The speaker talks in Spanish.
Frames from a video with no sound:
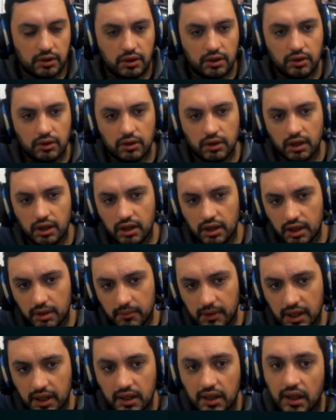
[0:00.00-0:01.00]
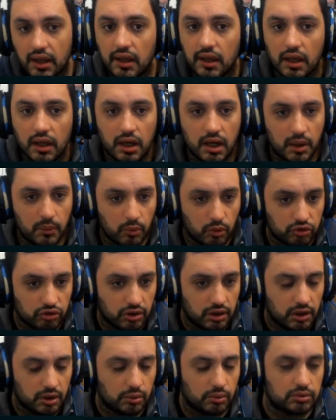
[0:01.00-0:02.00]
el doc y demás que a
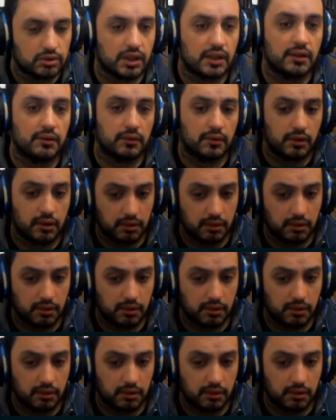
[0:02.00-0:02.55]
muchos les gusta,